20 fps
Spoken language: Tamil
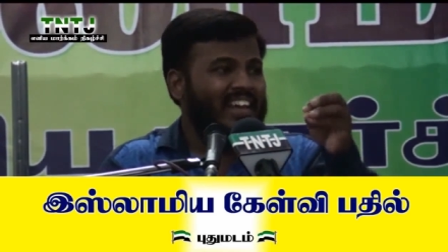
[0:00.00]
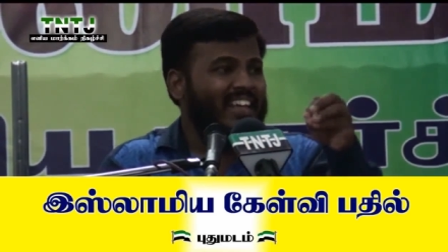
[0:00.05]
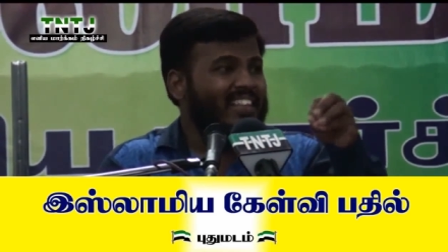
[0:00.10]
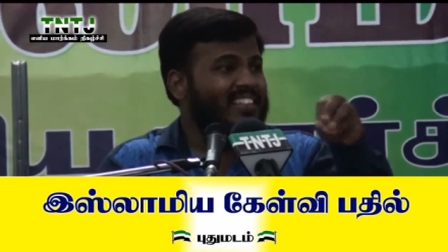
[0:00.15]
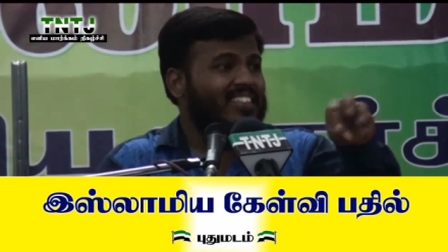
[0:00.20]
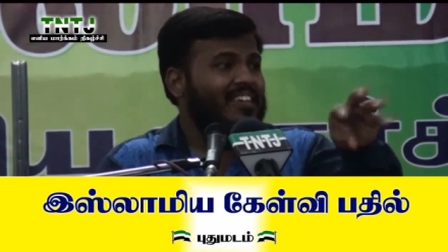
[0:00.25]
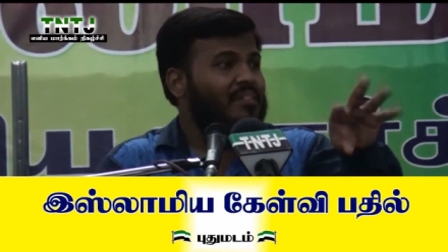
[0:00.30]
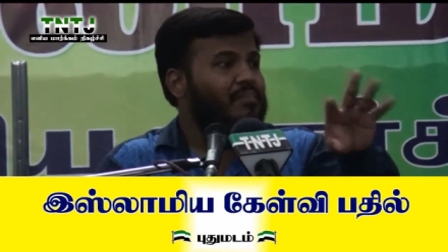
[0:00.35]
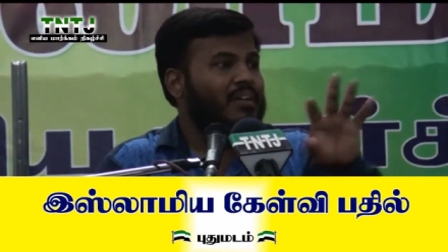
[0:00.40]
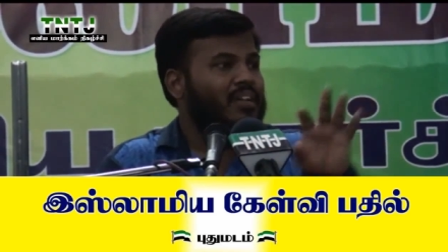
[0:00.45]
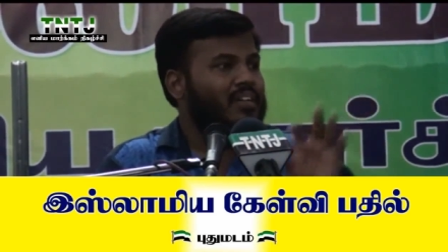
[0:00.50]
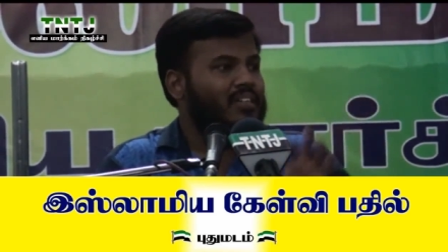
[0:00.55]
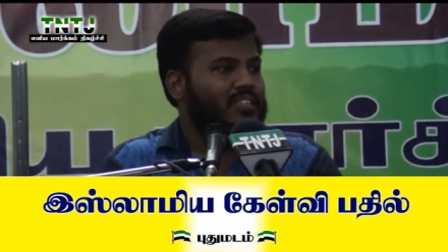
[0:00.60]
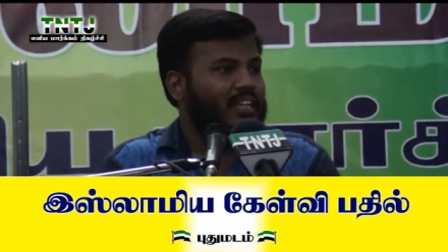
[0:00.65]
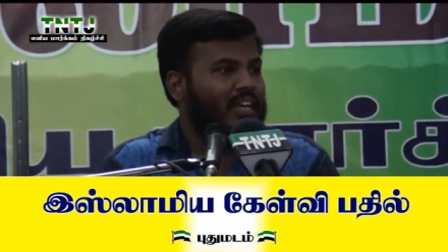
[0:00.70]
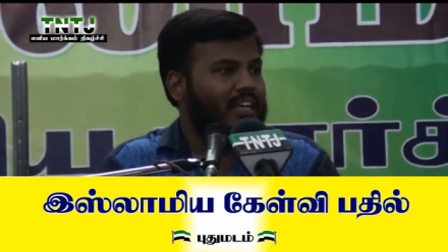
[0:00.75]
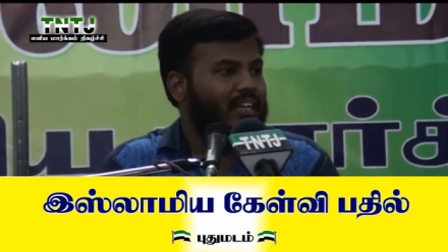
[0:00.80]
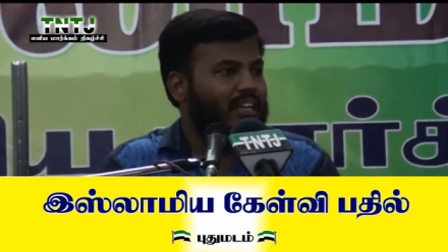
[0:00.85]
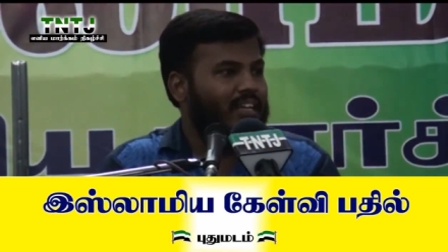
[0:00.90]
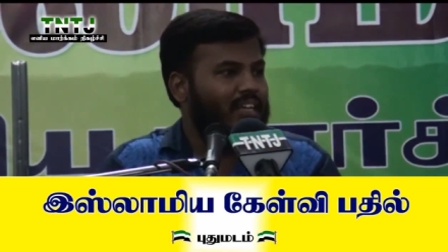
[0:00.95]
ரத்தம்
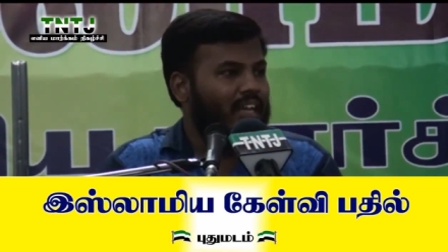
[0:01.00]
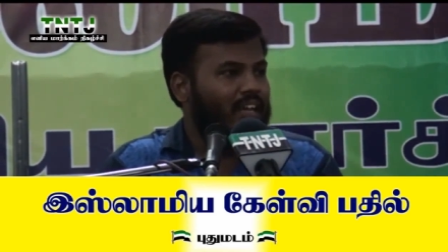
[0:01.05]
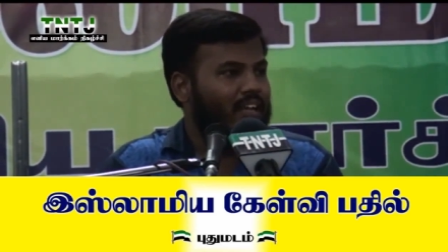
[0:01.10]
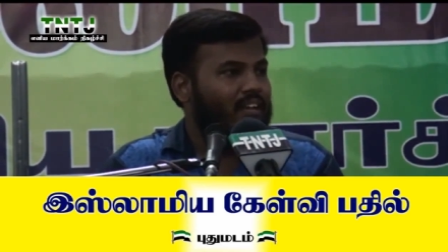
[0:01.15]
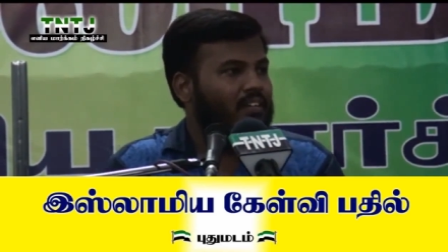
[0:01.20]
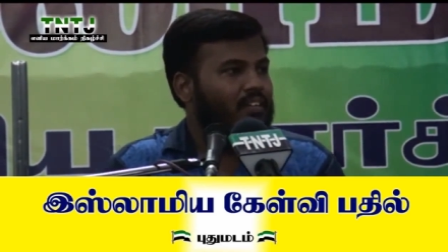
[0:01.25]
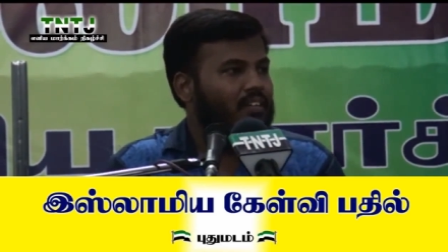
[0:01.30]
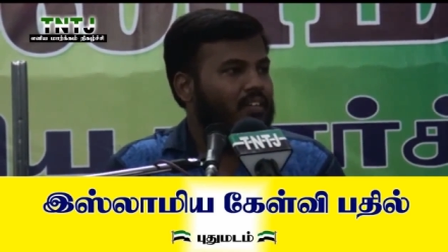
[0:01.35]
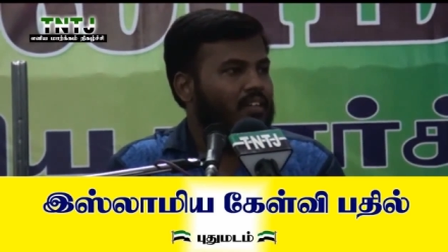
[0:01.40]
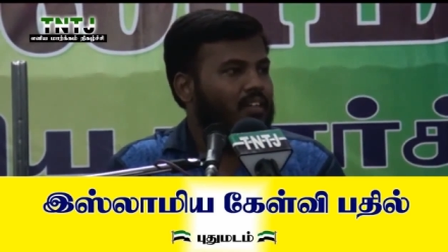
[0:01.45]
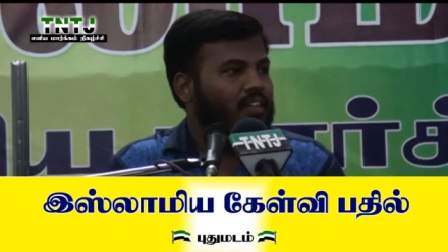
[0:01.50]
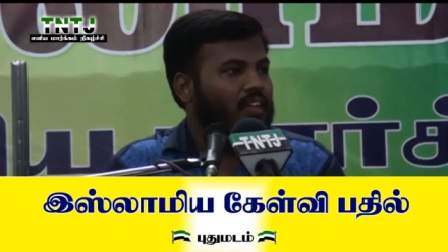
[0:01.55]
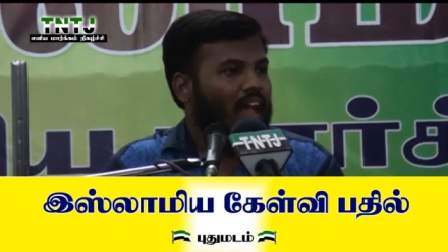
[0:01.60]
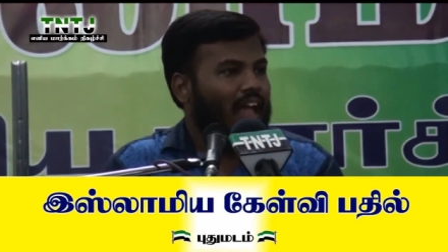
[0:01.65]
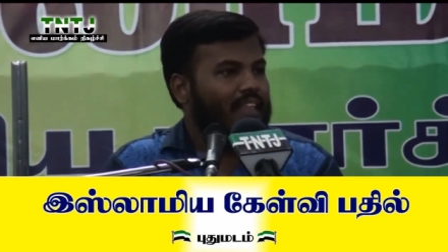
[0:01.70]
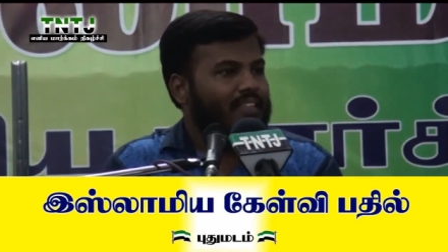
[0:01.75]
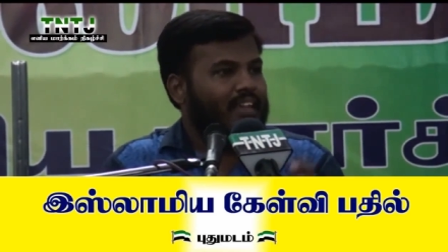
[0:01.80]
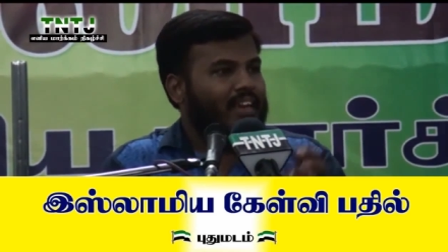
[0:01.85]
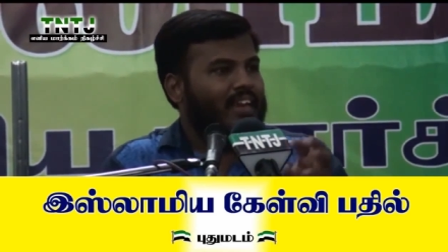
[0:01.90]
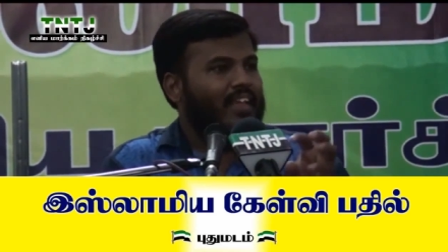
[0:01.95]
இருக்குதா இல்லையா
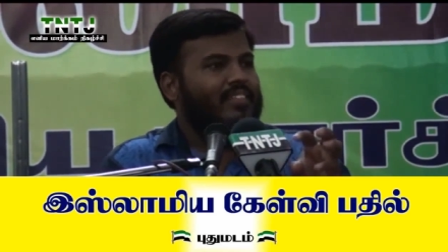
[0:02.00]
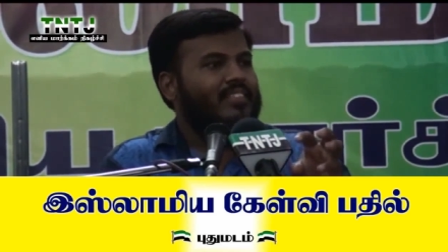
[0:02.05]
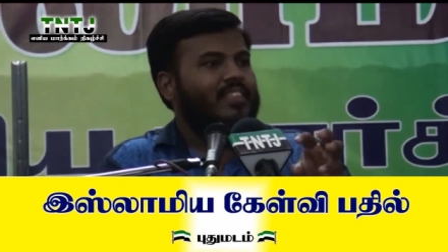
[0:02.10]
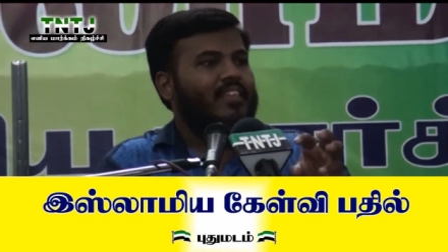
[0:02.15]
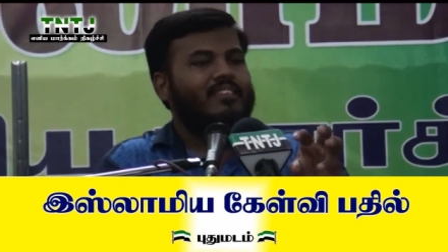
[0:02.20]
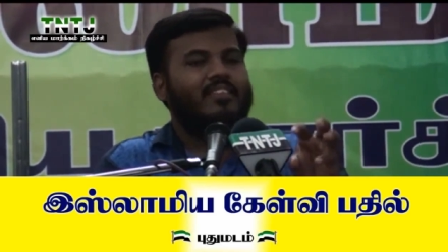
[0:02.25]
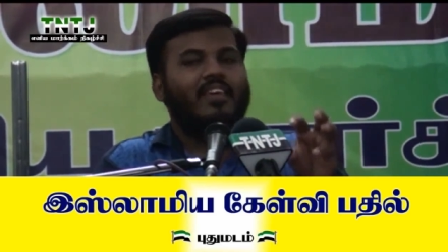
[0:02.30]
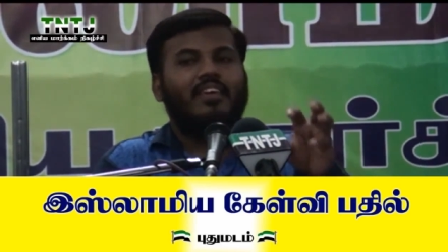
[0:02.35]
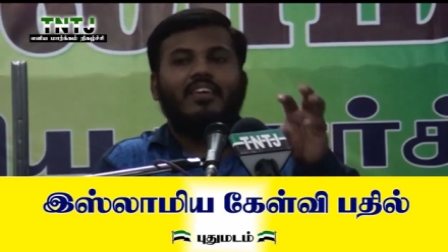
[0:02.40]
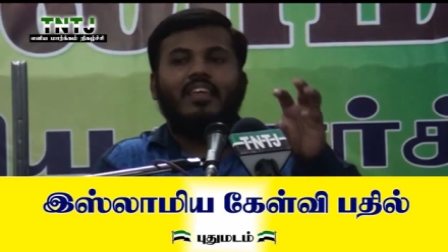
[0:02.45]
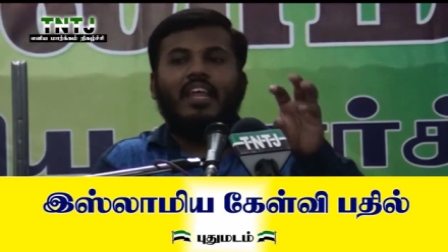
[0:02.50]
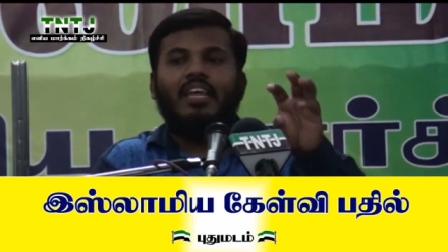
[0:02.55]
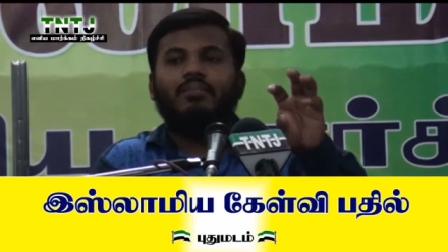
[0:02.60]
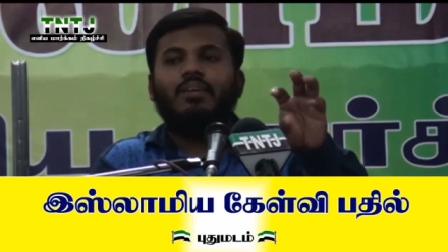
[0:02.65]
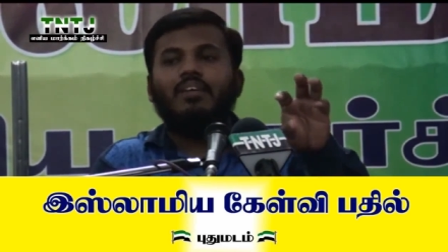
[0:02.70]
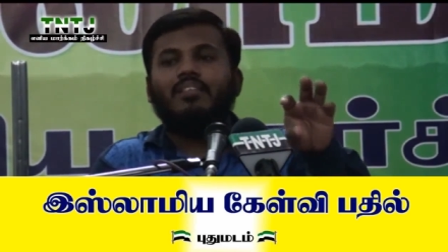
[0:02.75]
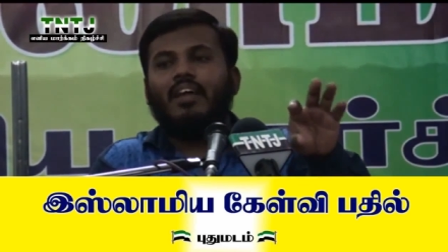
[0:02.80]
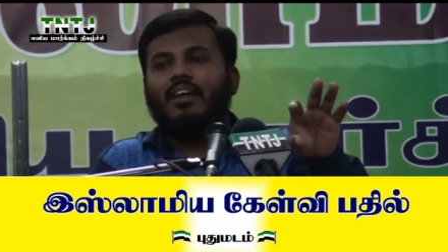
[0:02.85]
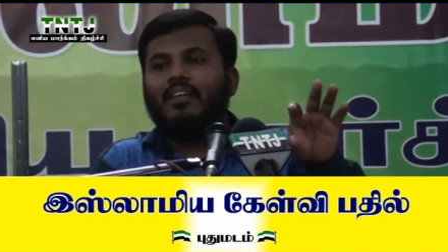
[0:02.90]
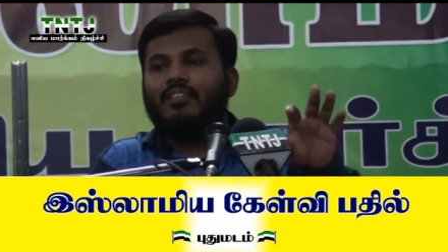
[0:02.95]
அந்த ரத்தத்தை
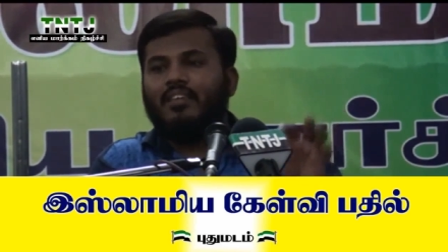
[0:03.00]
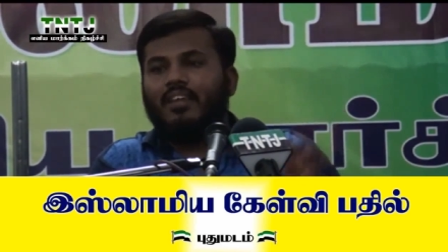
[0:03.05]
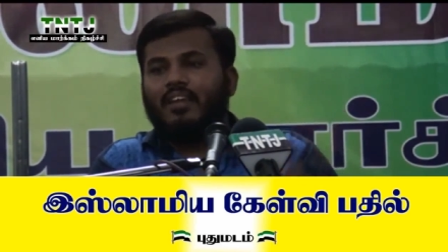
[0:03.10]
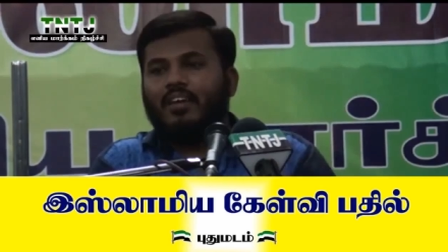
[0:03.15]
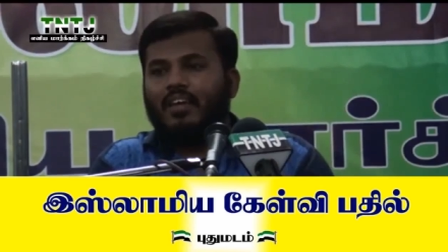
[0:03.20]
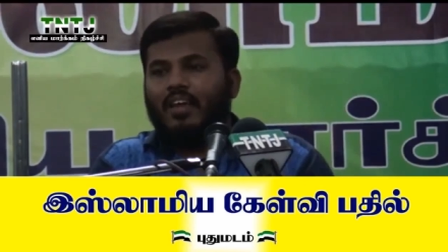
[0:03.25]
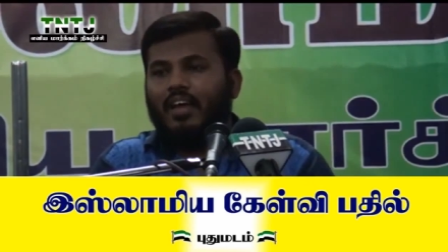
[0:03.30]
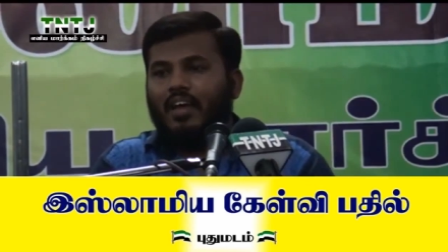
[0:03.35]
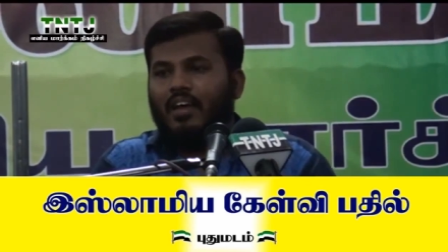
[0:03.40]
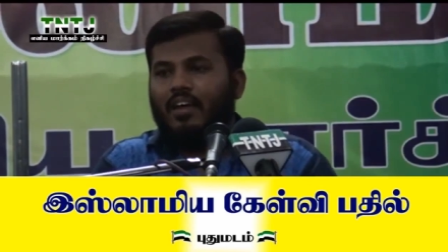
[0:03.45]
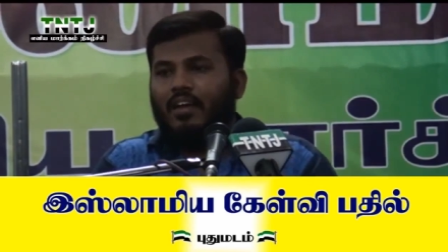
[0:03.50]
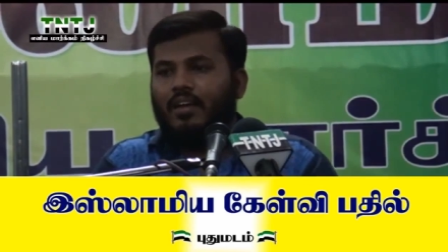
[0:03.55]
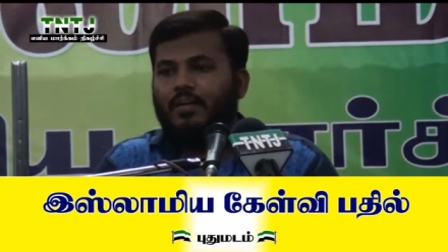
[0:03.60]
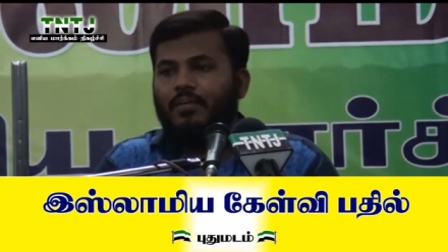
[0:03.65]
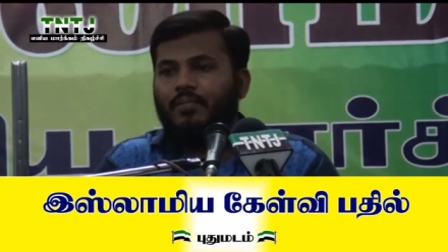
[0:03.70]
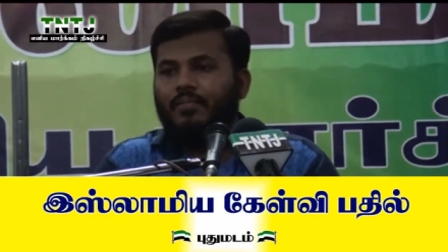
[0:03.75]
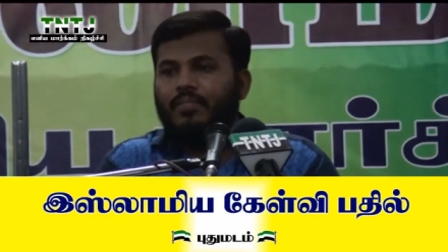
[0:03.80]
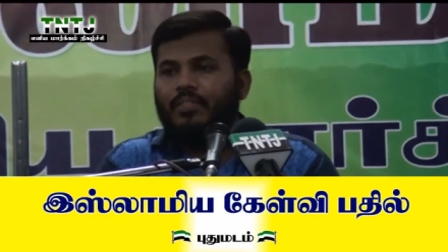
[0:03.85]
இறைவன் தடுத்திருக்கிறான்